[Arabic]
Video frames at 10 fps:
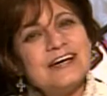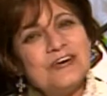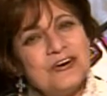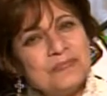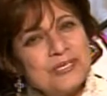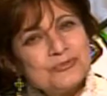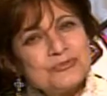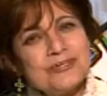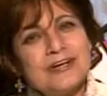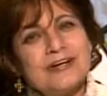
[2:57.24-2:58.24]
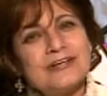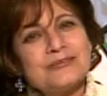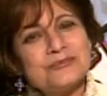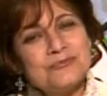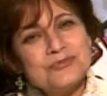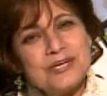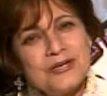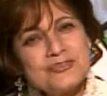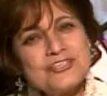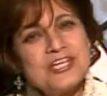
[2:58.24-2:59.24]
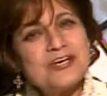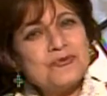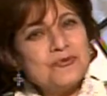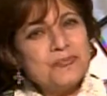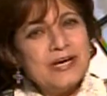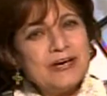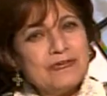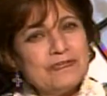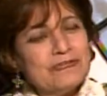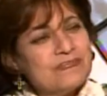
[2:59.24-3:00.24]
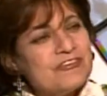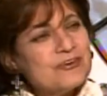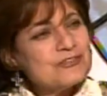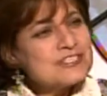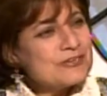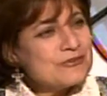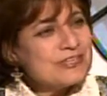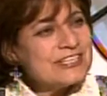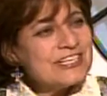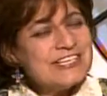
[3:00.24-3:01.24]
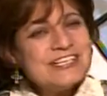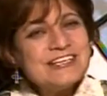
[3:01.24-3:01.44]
هم تجار وراحوا اشتروا وباعوا فقدسك قلت لي